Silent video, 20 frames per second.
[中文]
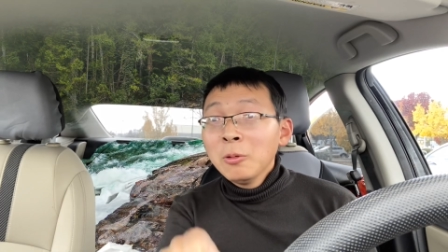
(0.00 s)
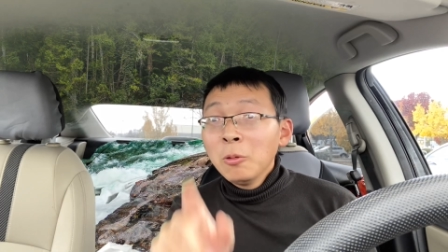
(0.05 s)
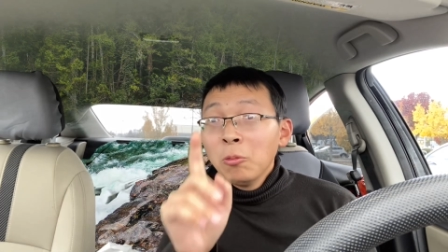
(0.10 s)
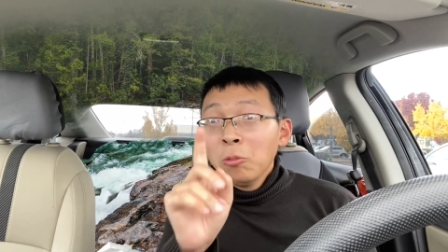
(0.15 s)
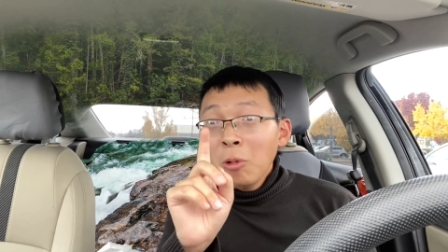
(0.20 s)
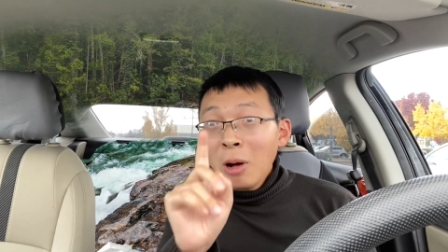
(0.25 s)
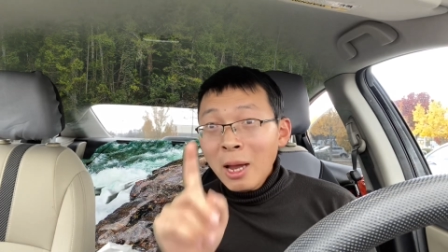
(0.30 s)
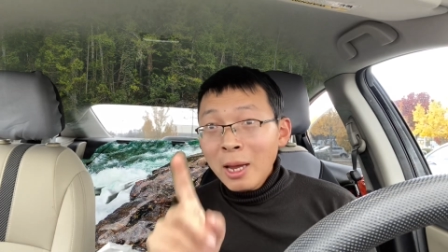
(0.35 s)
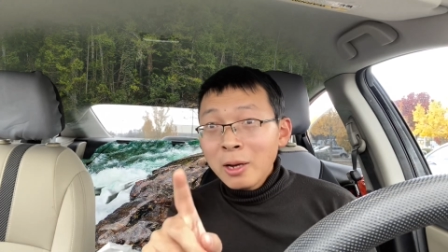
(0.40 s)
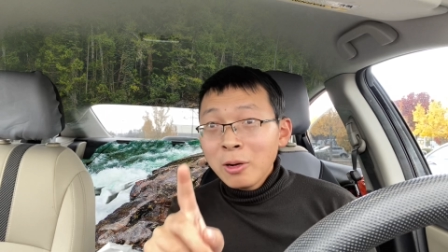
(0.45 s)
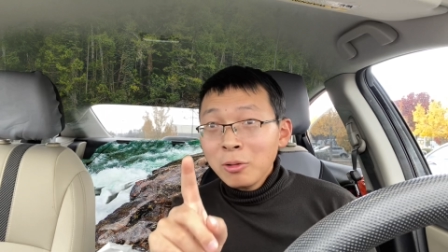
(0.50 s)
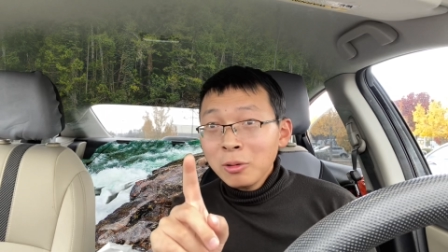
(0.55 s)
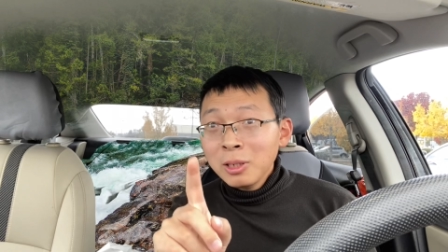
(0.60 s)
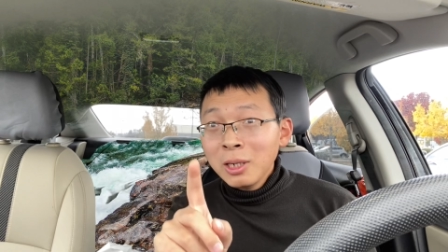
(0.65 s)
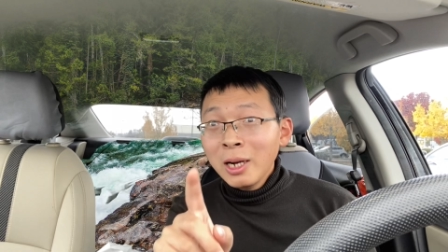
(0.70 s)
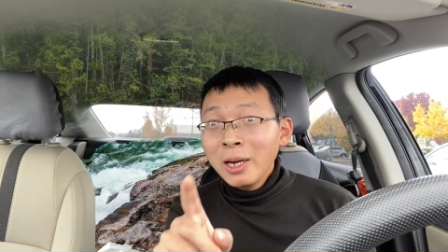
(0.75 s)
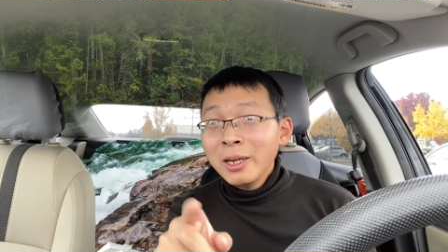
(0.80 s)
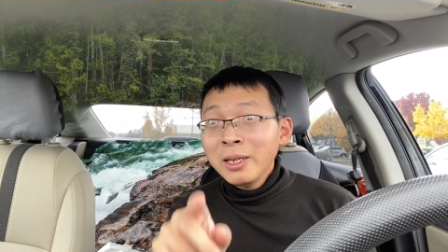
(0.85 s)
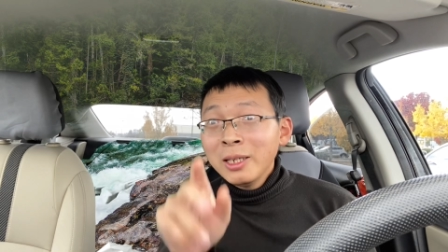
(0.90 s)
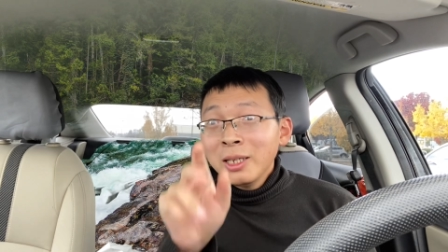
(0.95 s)
外国
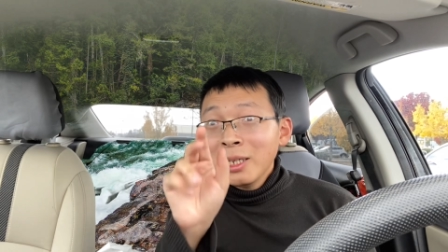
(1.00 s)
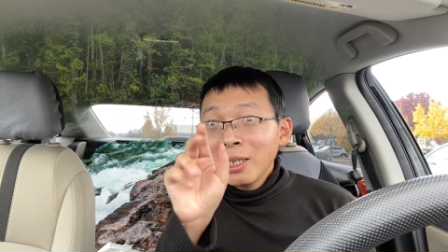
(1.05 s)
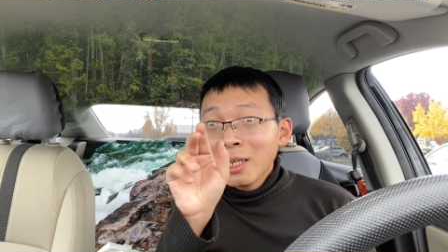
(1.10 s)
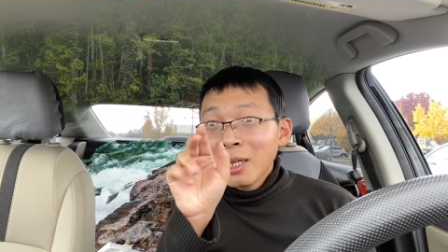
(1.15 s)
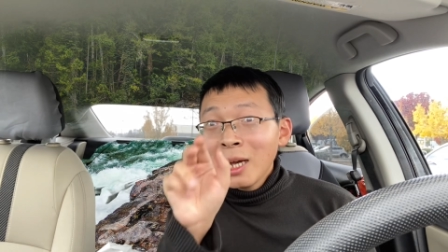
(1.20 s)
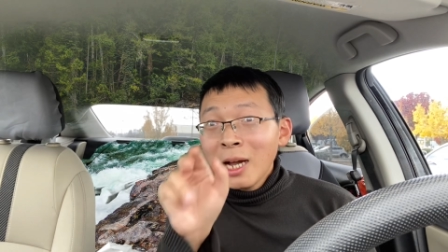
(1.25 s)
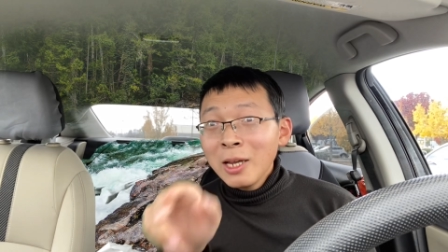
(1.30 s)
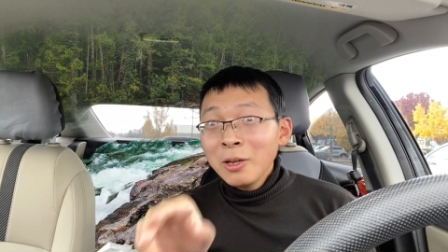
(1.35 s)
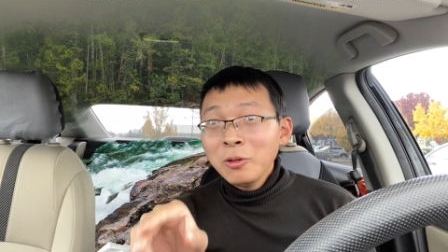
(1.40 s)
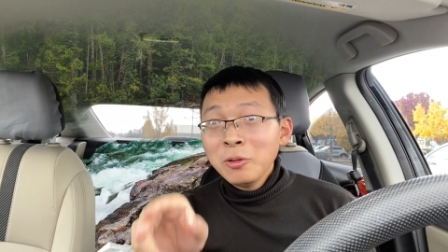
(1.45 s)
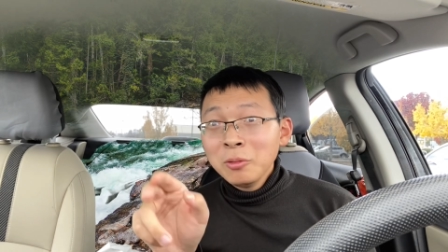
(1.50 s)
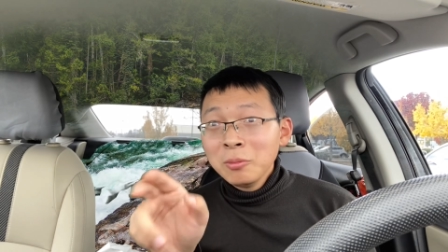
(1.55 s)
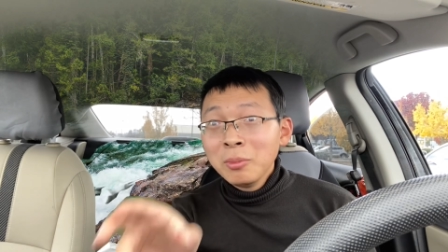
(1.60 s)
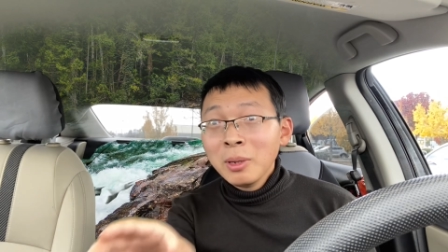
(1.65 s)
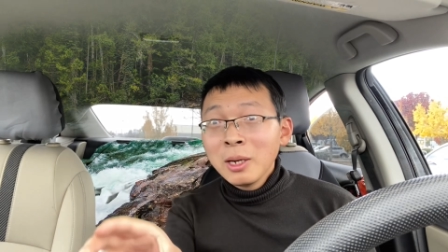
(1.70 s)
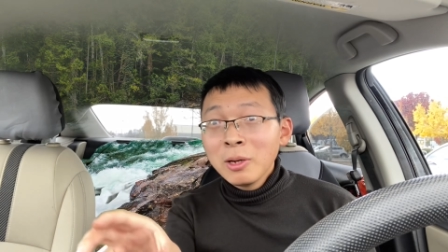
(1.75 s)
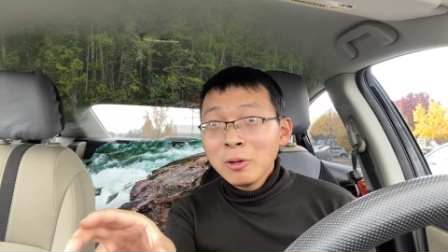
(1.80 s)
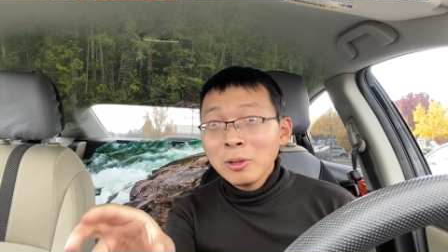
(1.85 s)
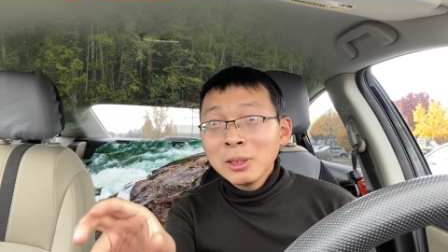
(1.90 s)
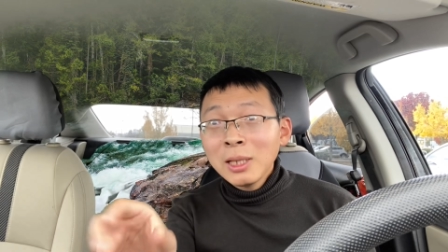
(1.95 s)
人，你干预
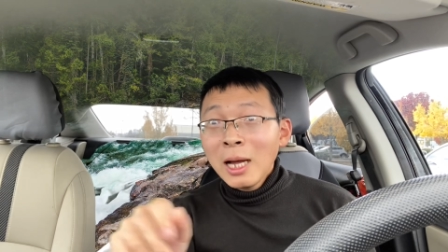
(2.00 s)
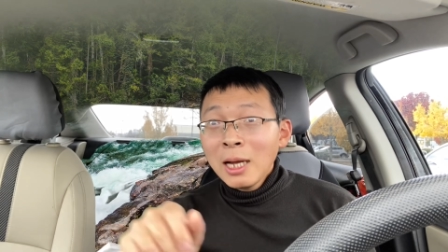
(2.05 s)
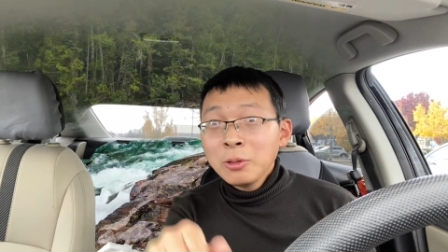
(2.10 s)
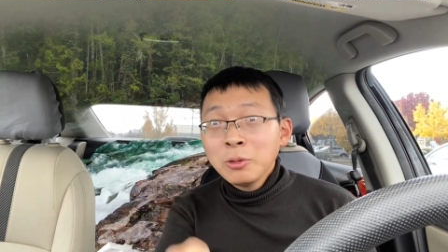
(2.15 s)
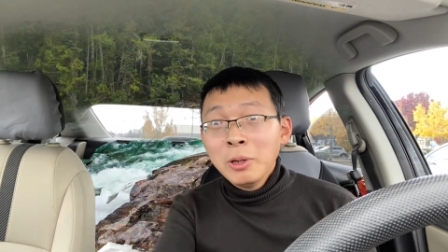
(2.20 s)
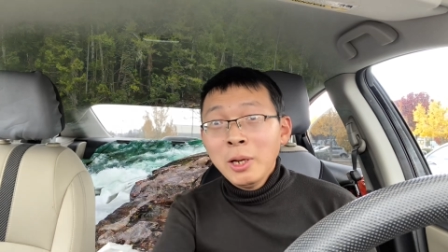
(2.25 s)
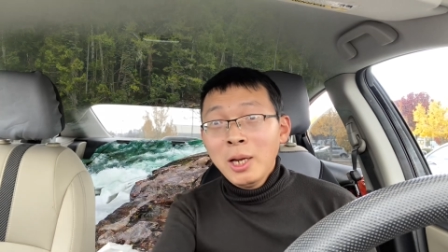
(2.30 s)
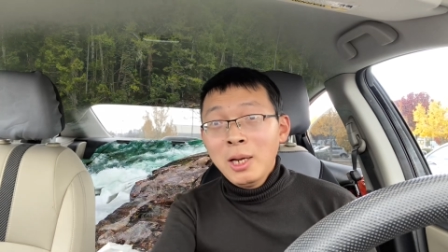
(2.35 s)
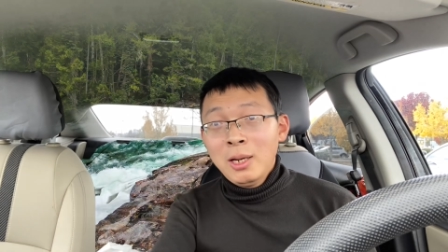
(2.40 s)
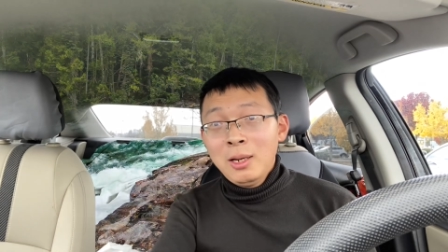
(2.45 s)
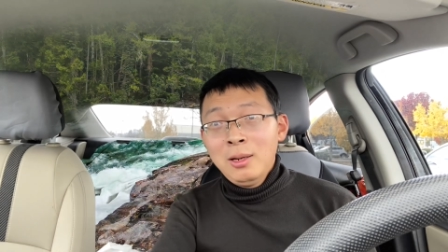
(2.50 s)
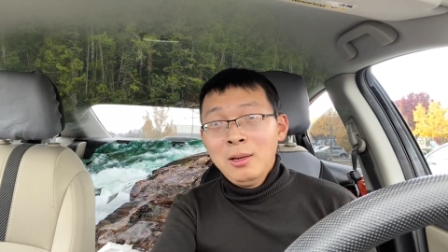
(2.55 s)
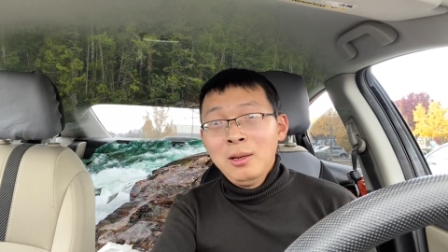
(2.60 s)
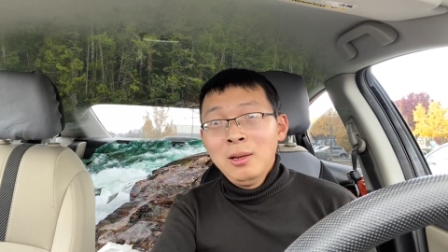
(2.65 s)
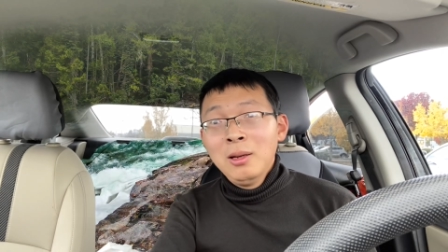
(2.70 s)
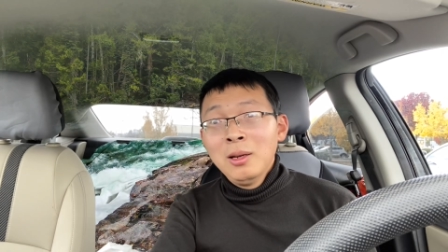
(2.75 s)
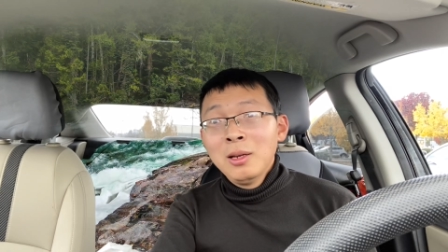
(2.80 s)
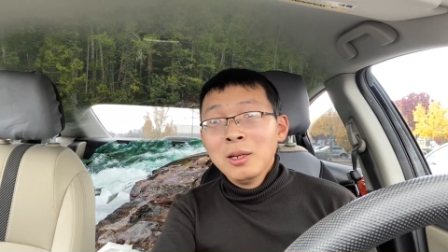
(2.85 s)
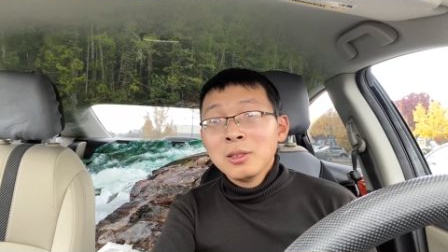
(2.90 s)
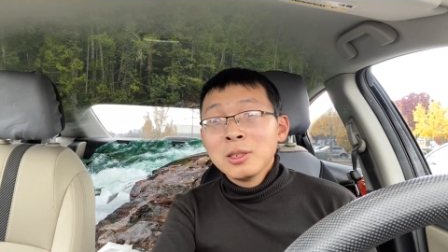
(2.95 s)
美国大选
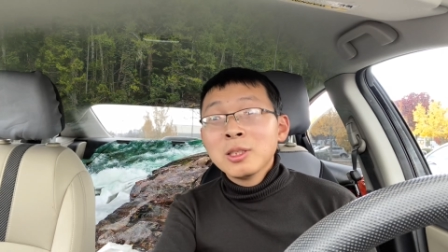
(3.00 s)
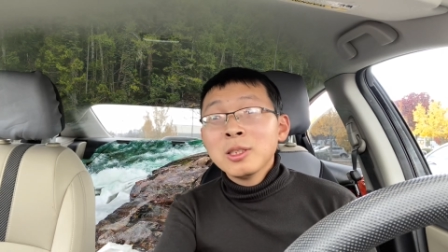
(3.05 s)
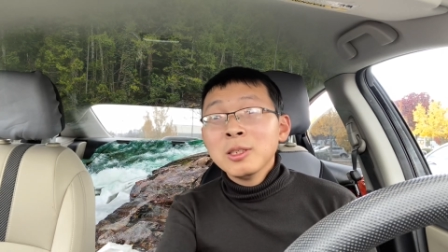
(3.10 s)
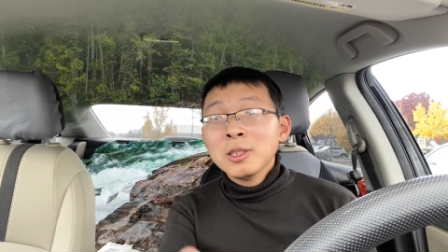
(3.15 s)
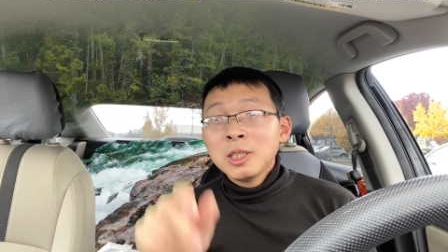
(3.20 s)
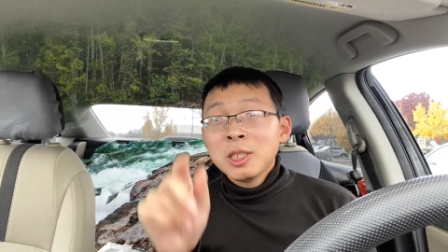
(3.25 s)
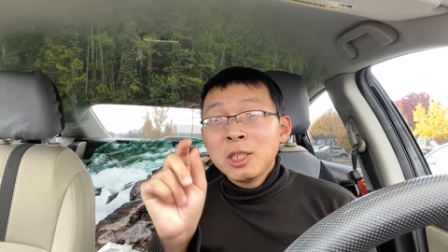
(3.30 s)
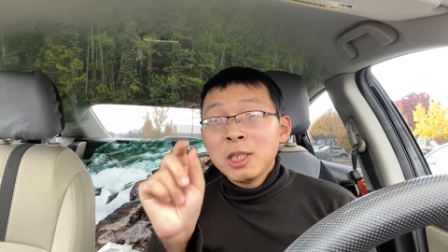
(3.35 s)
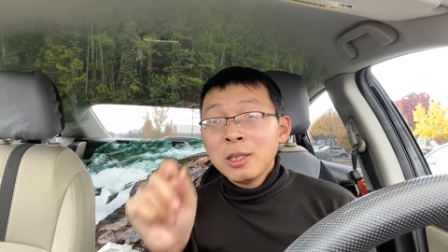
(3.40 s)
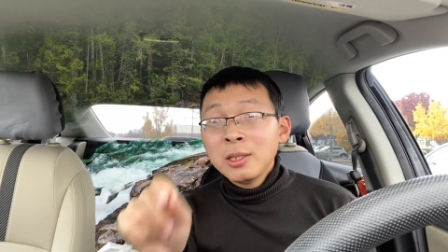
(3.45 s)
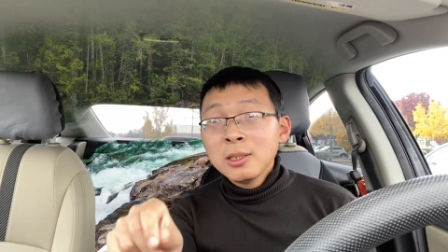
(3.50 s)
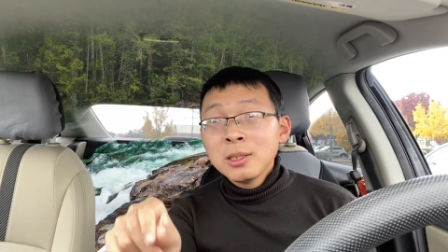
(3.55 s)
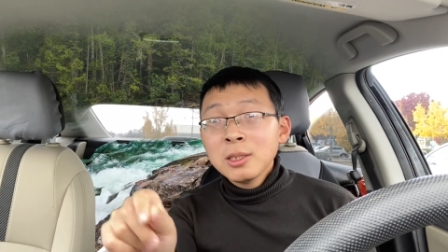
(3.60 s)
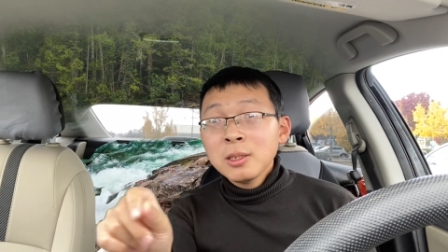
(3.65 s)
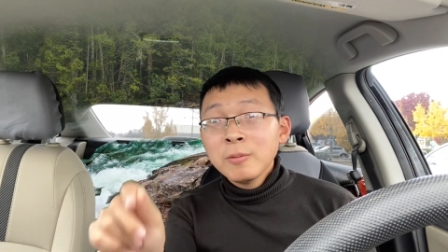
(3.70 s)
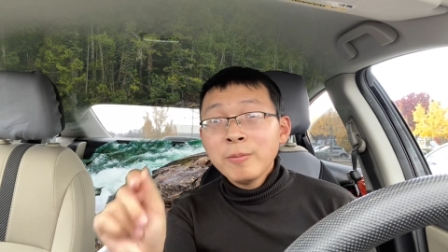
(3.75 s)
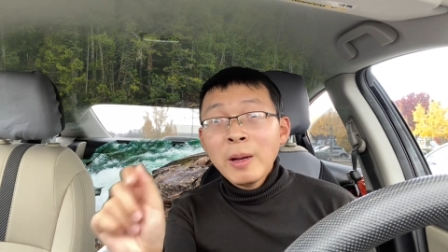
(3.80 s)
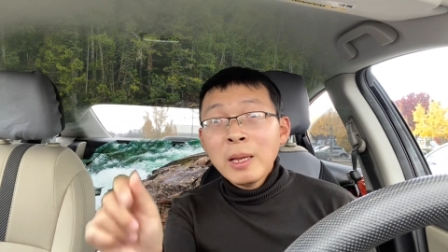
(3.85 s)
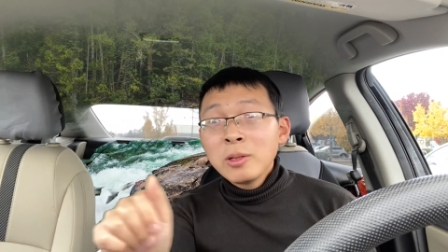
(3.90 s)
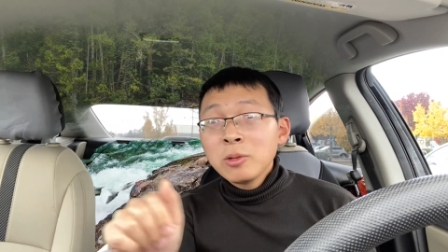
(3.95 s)
是刑事
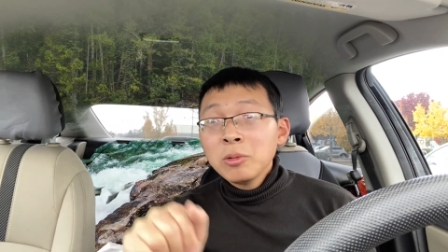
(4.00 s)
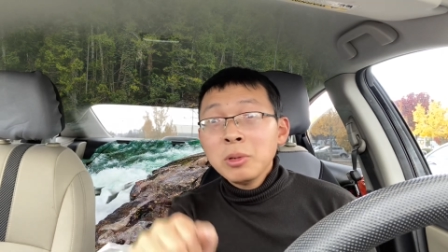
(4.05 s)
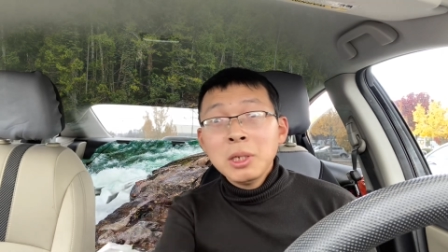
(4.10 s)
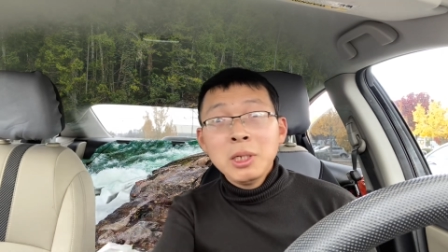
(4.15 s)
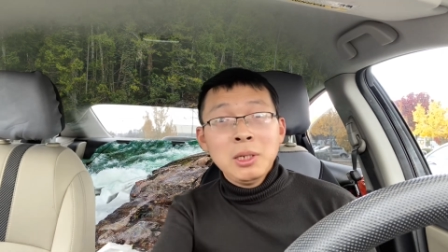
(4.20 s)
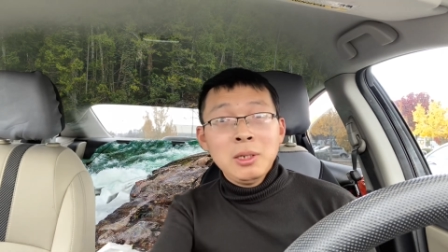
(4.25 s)
犯罪，